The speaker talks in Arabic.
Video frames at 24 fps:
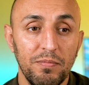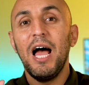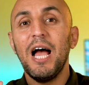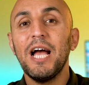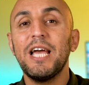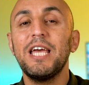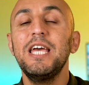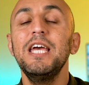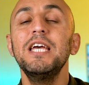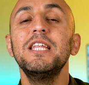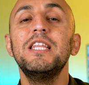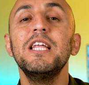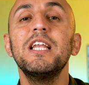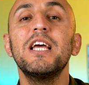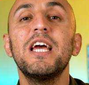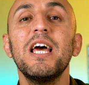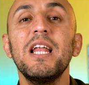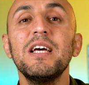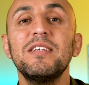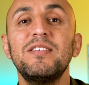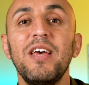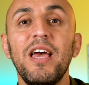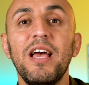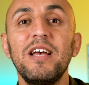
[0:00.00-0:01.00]
اكيد
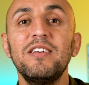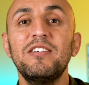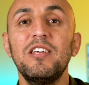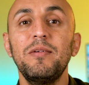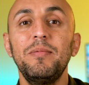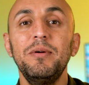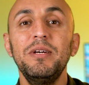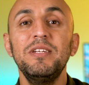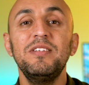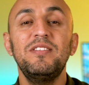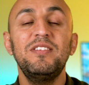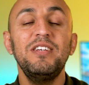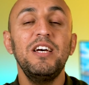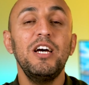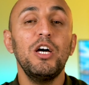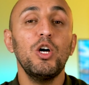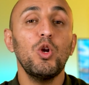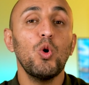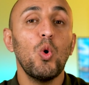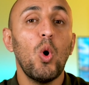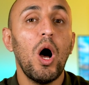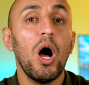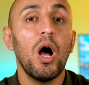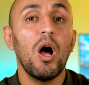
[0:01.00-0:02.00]
الجالكسي اي 70
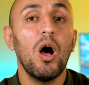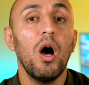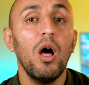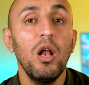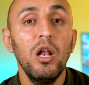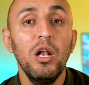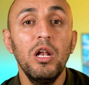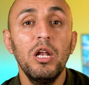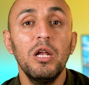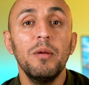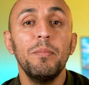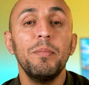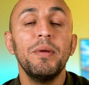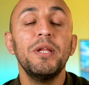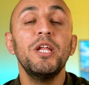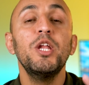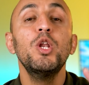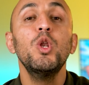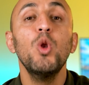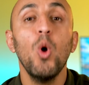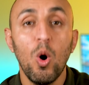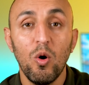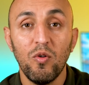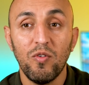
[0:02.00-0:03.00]
سعره اقل من
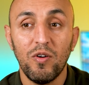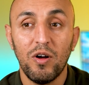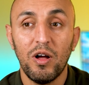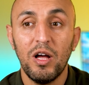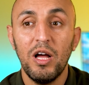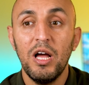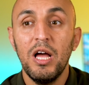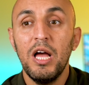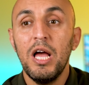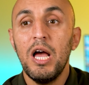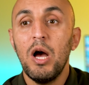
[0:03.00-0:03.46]
النوفا